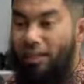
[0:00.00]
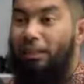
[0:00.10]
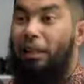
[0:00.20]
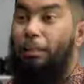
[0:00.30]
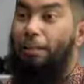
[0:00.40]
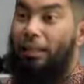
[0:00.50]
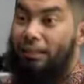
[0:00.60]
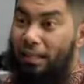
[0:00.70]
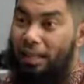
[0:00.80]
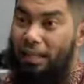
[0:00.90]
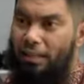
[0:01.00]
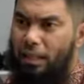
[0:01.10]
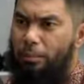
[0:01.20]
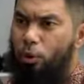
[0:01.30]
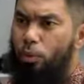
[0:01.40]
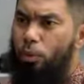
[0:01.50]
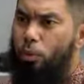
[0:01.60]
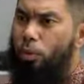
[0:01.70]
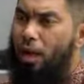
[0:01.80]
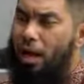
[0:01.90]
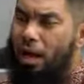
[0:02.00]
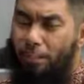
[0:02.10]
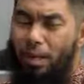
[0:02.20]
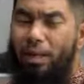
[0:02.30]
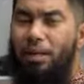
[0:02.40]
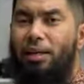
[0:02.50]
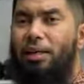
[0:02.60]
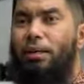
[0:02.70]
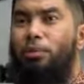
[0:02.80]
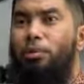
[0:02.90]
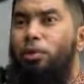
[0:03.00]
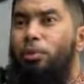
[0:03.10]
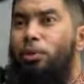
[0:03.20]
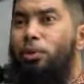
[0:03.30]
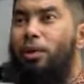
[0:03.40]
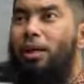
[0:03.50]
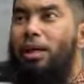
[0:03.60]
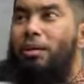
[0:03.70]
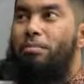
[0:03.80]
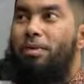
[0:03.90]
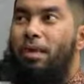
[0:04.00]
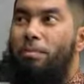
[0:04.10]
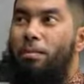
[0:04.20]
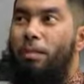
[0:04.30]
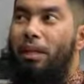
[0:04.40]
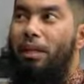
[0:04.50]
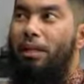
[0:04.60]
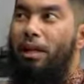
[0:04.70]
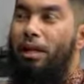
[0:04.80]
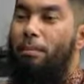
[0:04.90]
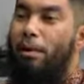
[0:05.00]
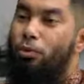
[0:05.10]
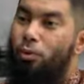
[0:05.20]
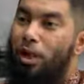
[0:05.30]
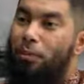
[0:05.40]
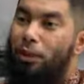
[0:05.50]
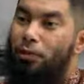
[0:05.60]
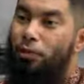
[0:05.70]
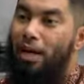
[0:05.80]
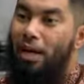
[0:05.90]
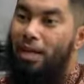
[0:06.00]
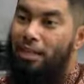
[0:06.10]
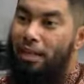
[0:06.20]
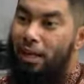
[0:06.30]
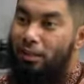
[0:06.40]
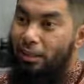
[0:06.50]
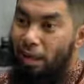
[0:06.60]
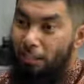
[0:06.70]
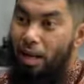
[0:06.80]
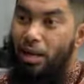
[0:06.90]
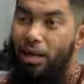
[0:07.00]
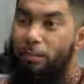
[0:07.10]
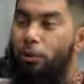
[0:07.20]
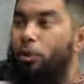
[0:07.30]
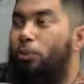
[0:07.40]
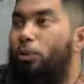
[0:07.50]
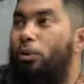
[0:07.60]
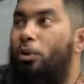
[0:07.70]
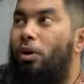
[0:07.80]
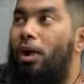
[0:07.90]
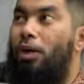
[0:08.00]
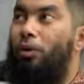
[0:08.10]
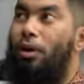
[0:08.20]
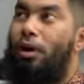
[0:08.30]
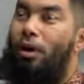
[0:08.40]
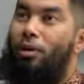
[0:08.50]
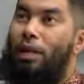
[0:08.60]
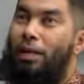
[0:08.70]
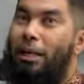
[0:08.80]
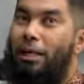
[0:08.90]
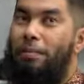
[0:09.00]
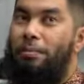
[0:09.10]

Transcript: terpercaya. Yang Jadi betul-betul ya. amanah, betul-betul bisa memberikan masukan-masukan nasihat yang baik, betul-betul orang itu adalah orang yang